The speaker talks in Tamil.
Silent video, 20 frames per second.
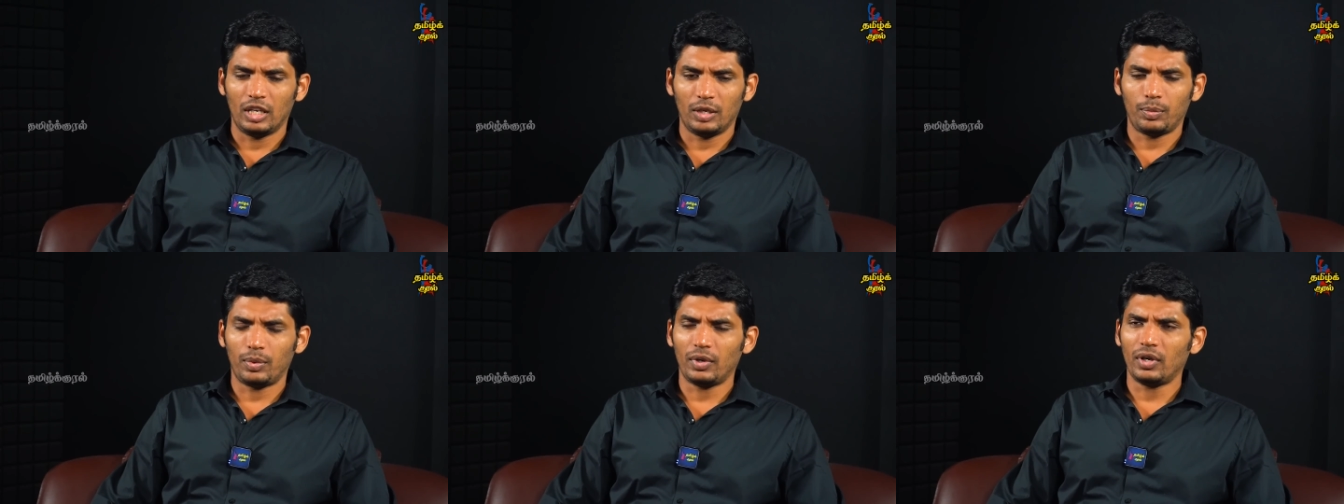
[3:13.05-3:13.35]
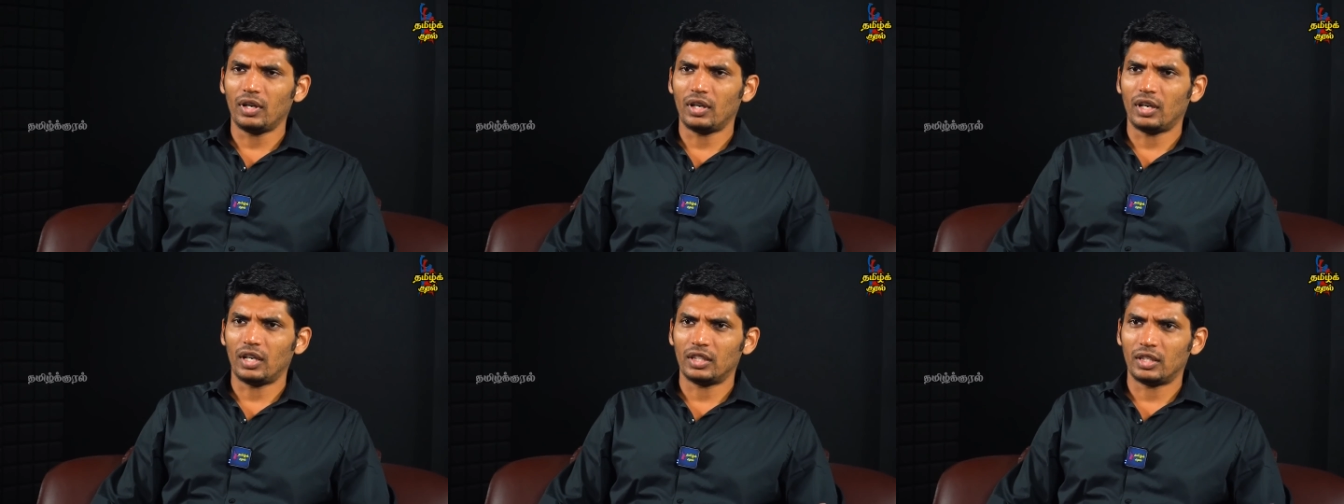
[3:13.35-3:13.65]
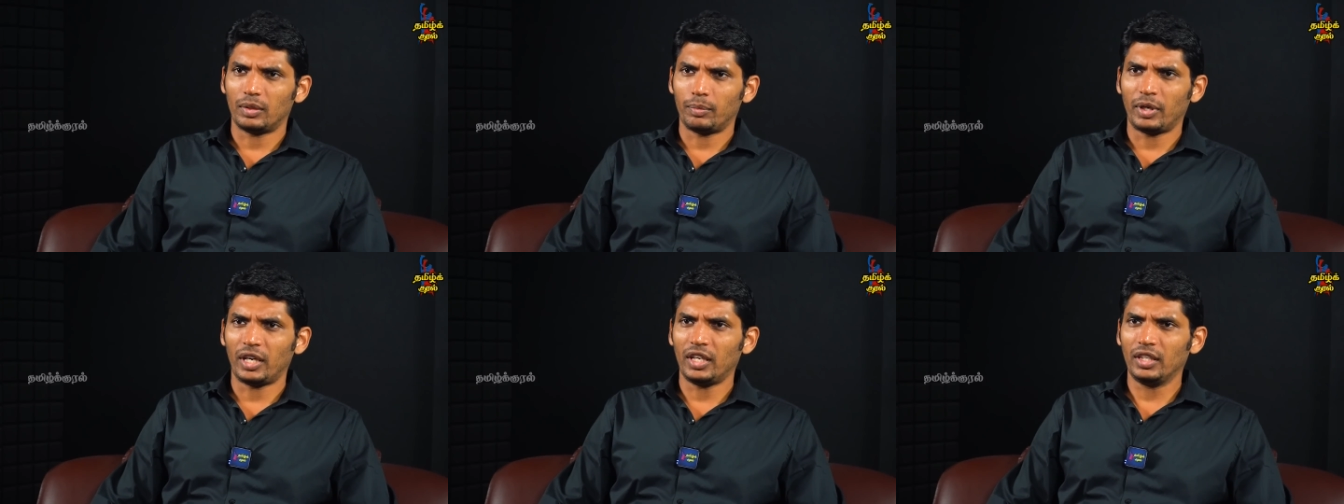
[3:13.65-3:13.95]
இப்போது
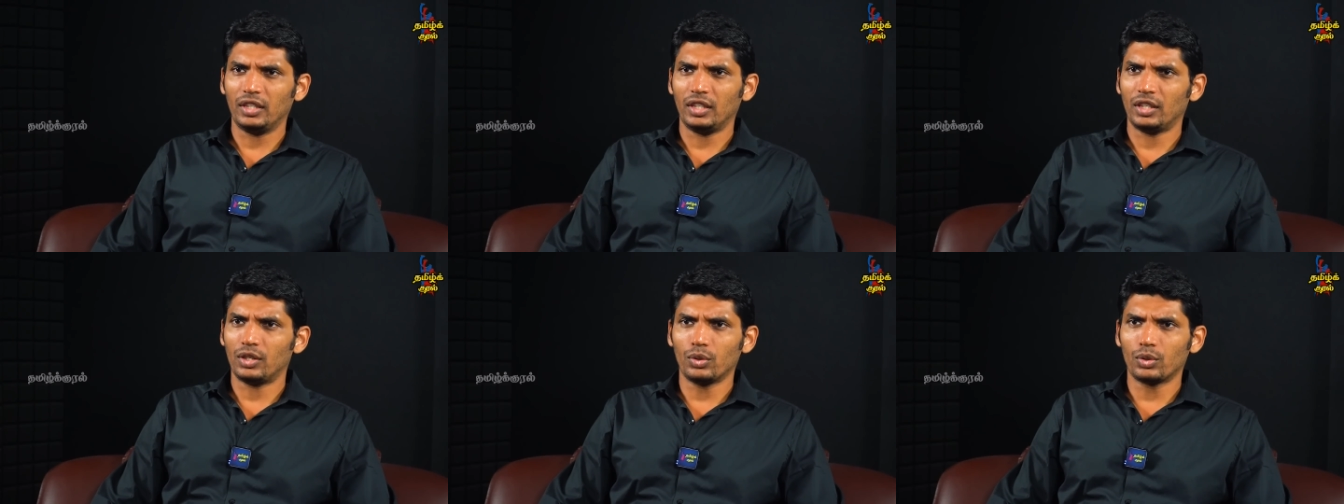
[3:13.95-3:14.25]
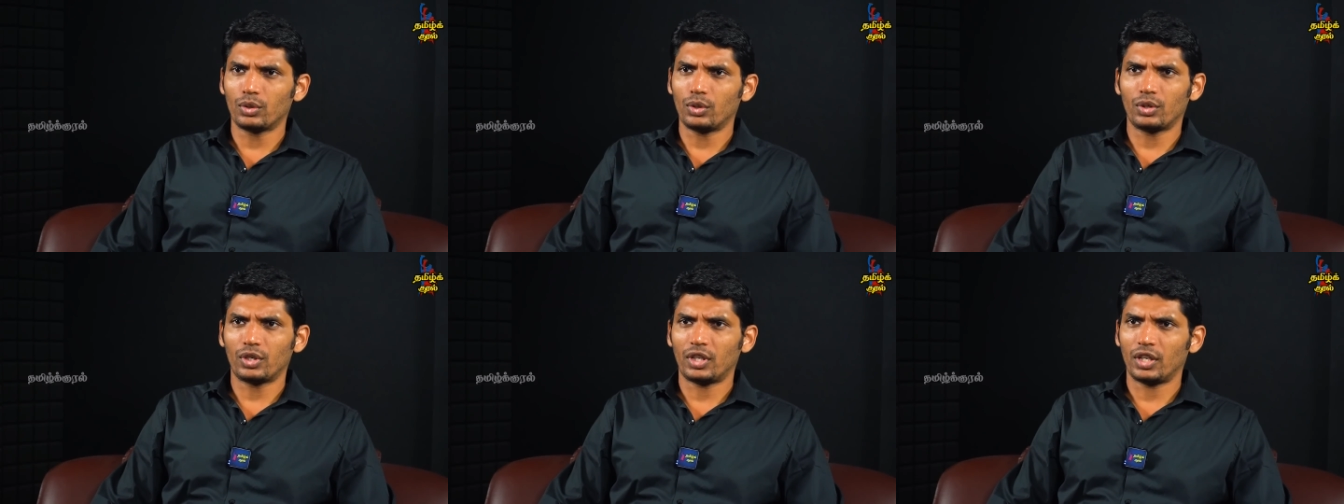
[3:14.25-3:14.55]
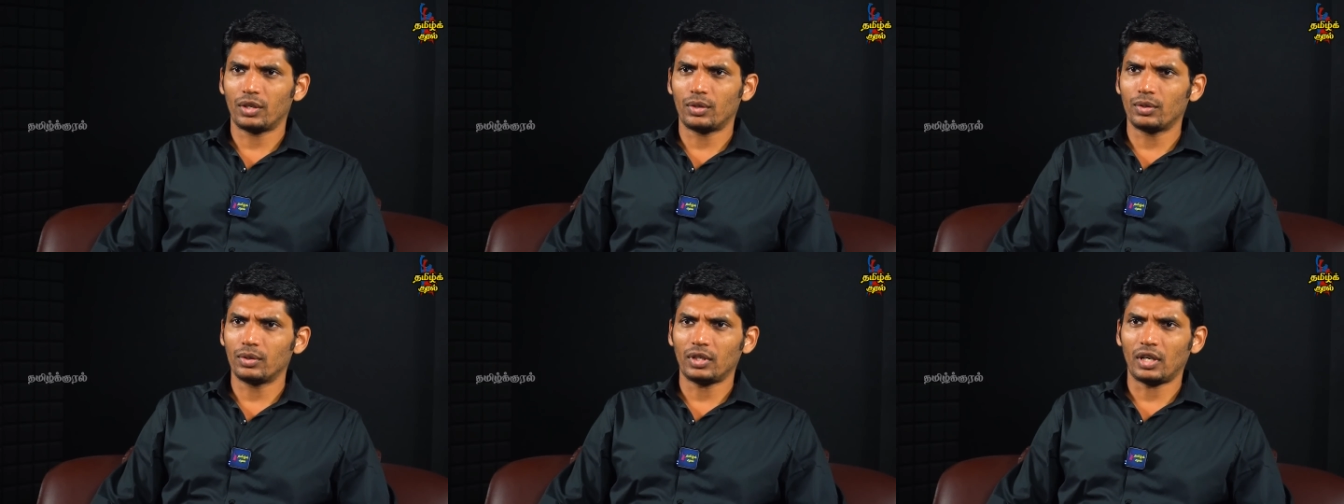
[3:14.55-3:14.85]
அந்த மேய்த்திக்கும்
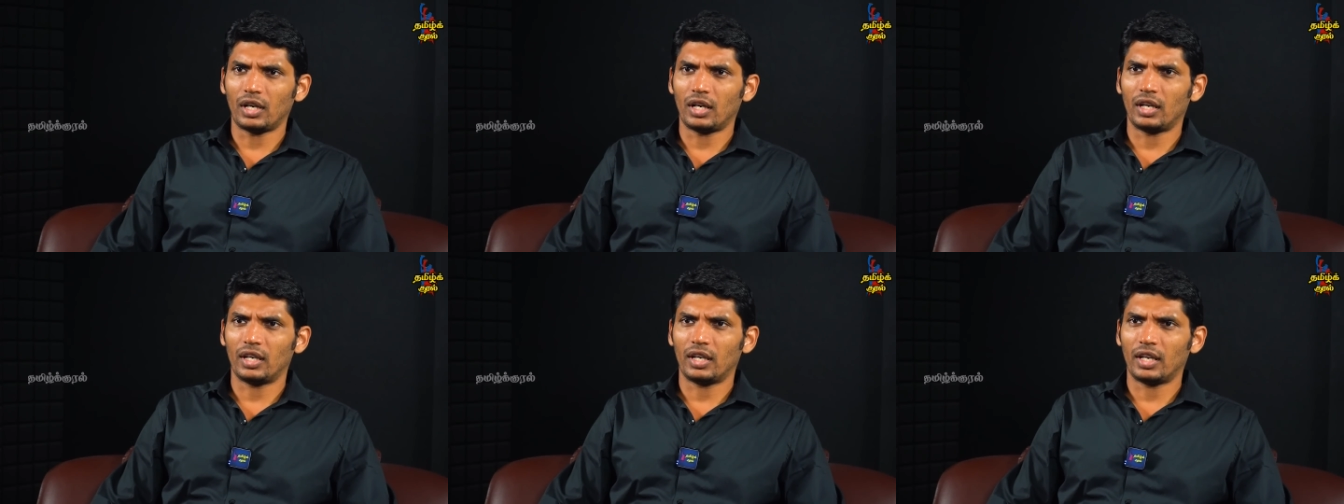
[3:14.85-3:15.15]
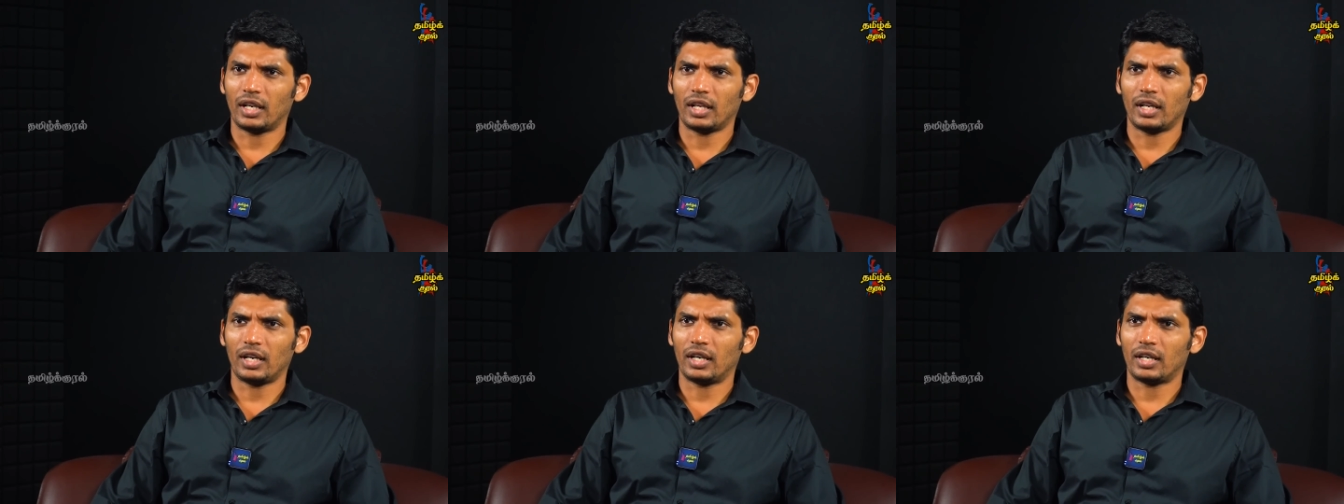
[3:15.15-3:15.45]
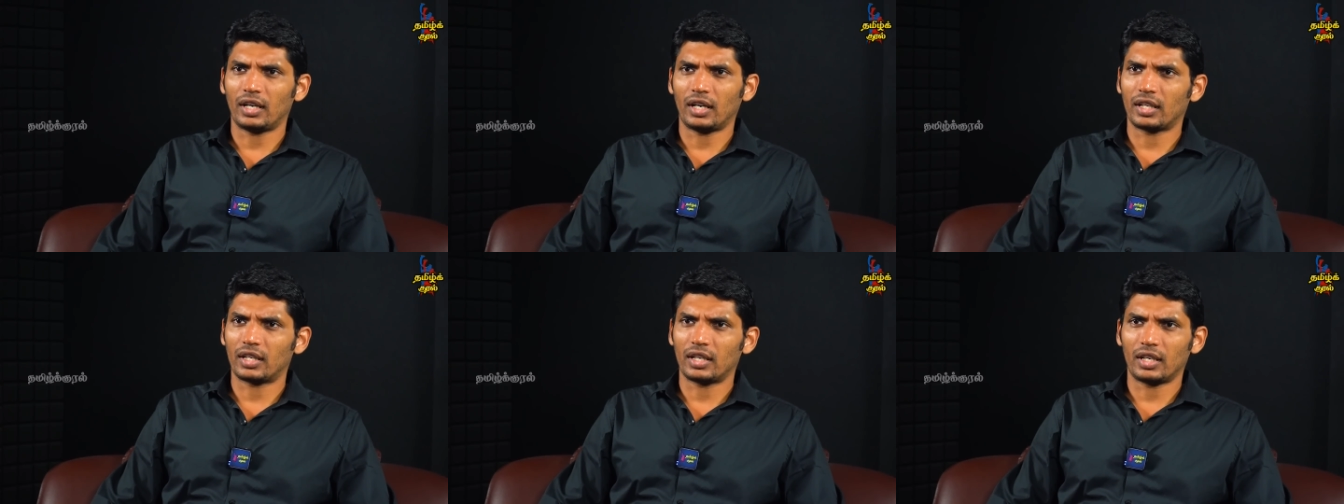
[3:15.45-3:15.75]
குக்கிக்கும் இடையில
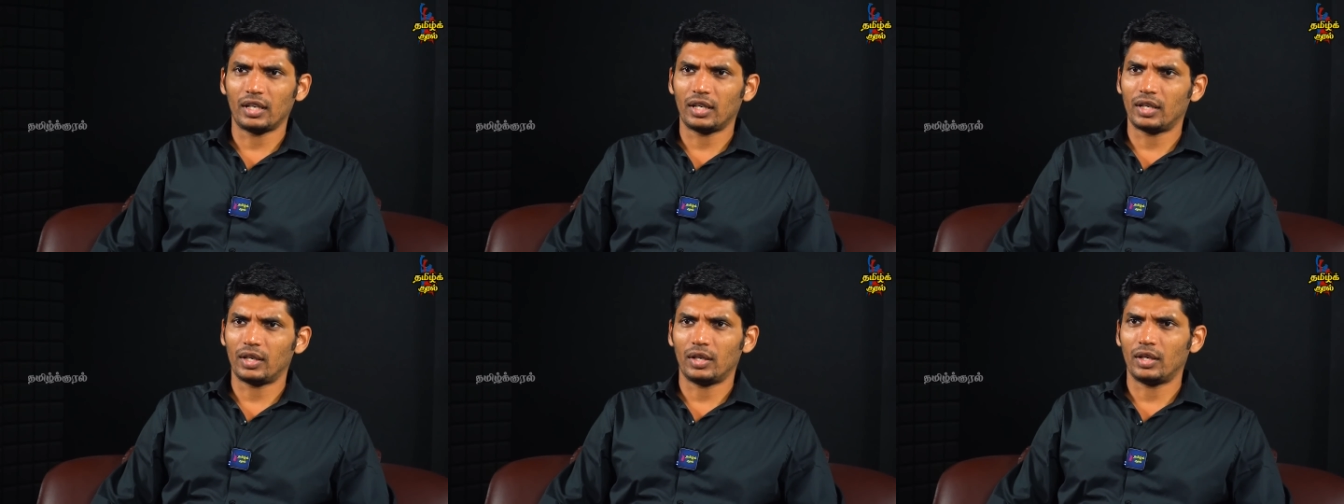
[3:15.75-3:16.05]
நடக்கிற